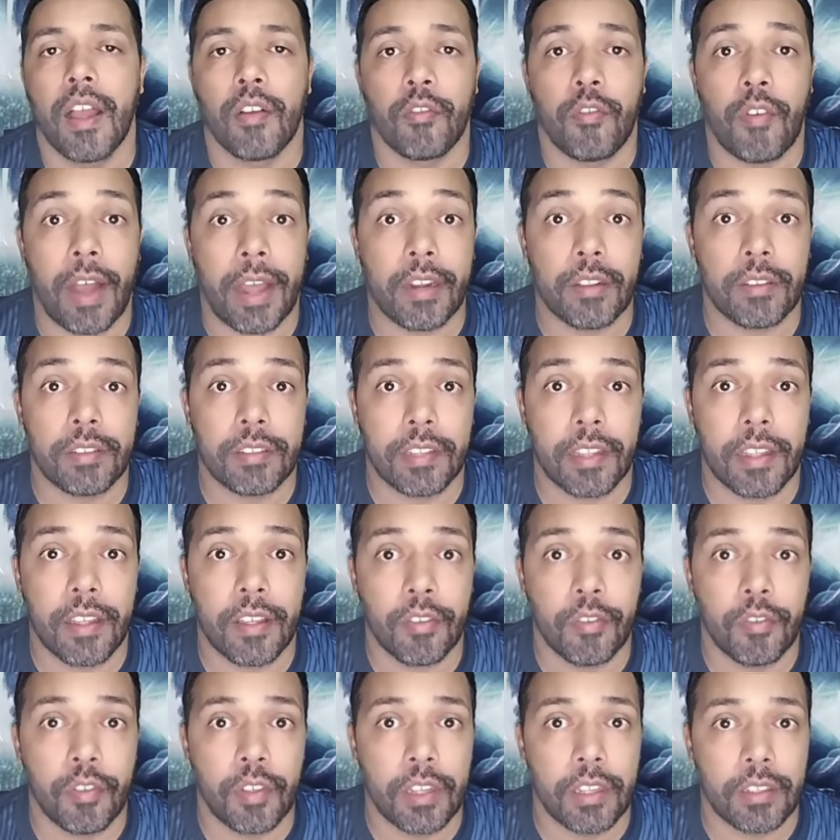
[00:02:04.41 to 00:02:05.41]
vários
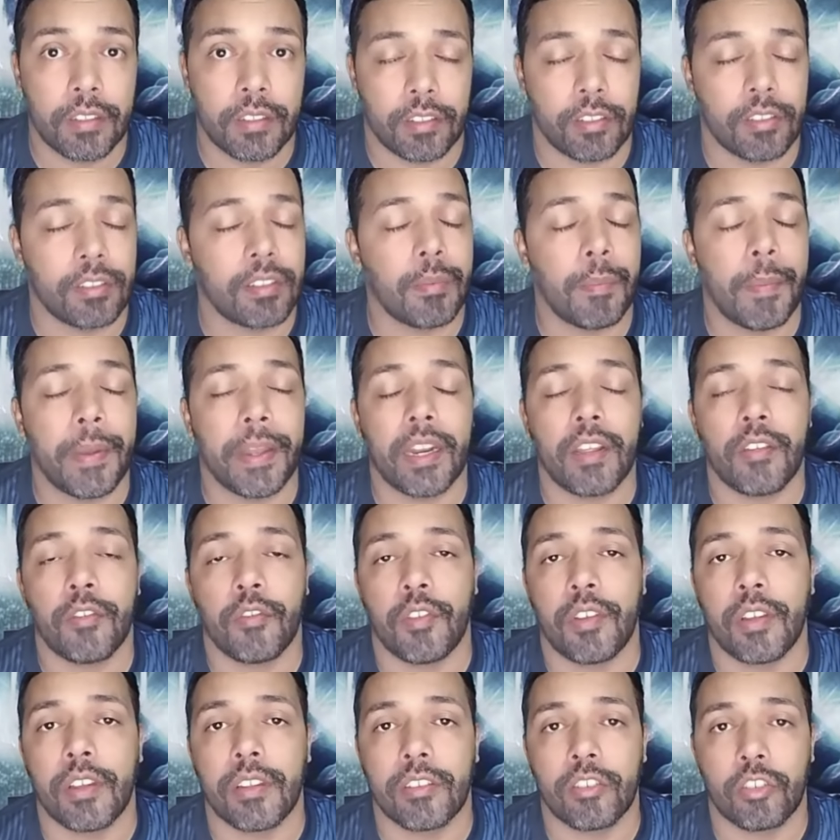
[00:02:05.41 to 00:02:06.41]
serviços e
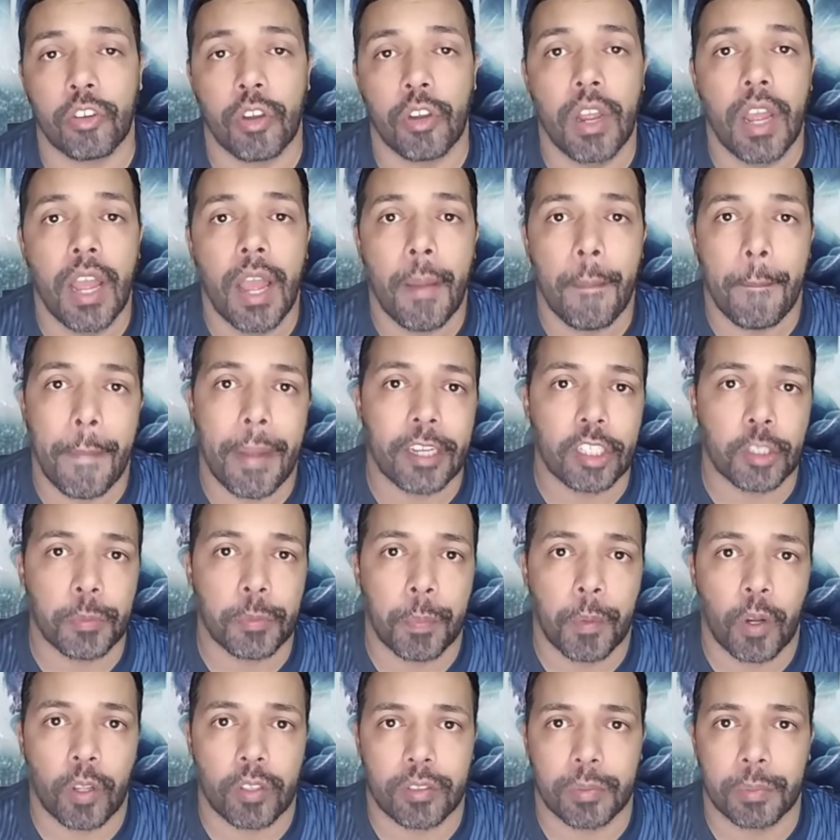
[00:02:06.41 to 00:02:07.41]
benefícios mais
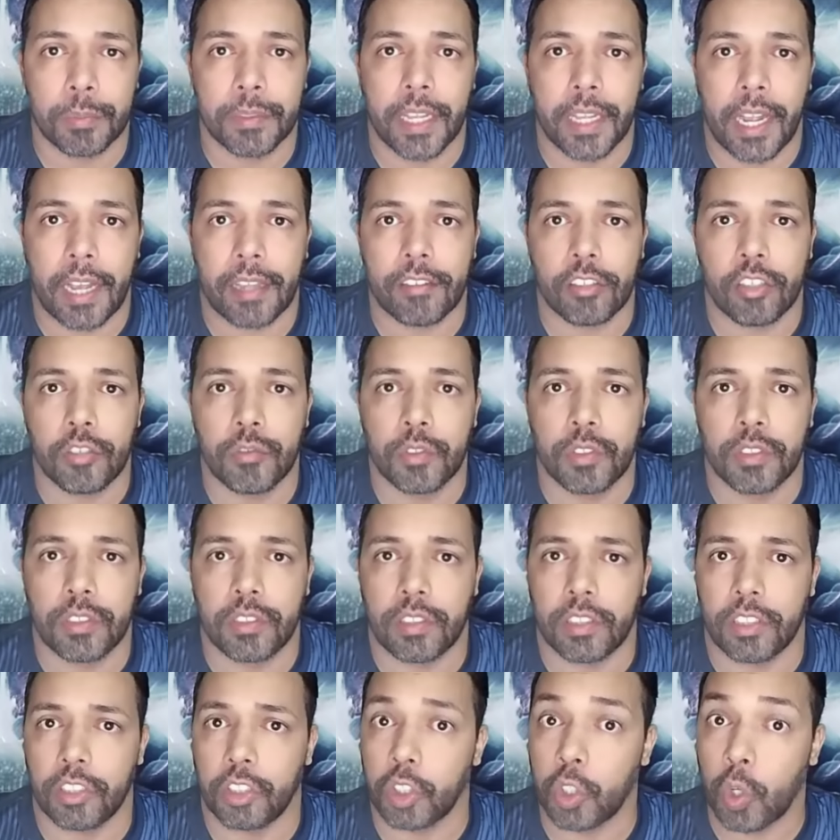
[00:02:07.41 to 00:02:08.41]
próximos da casa de
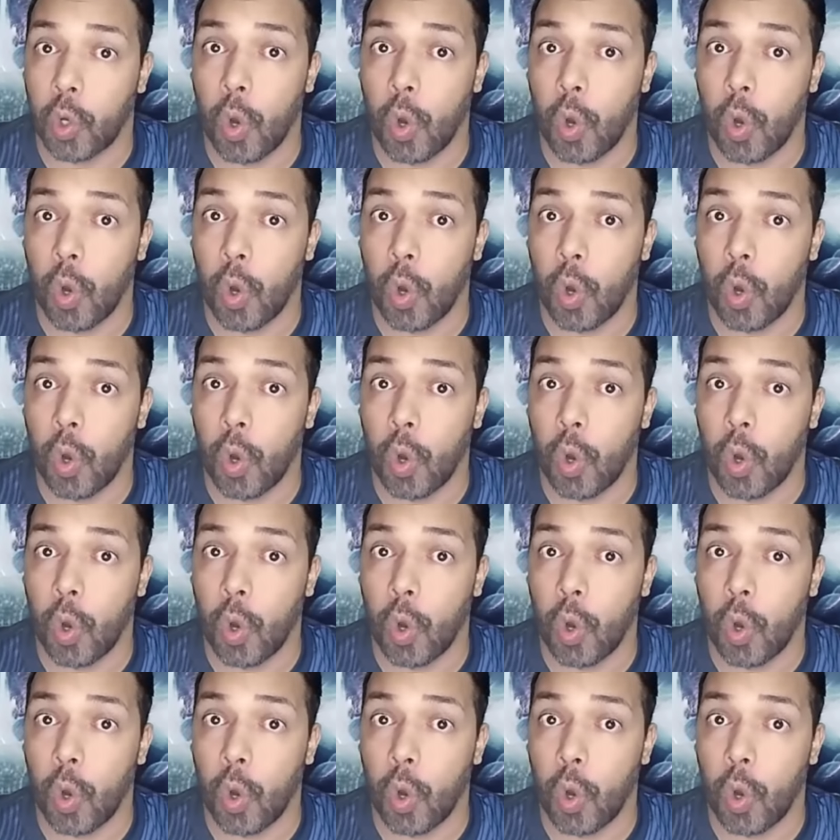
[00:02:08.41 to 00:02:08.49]
vocês,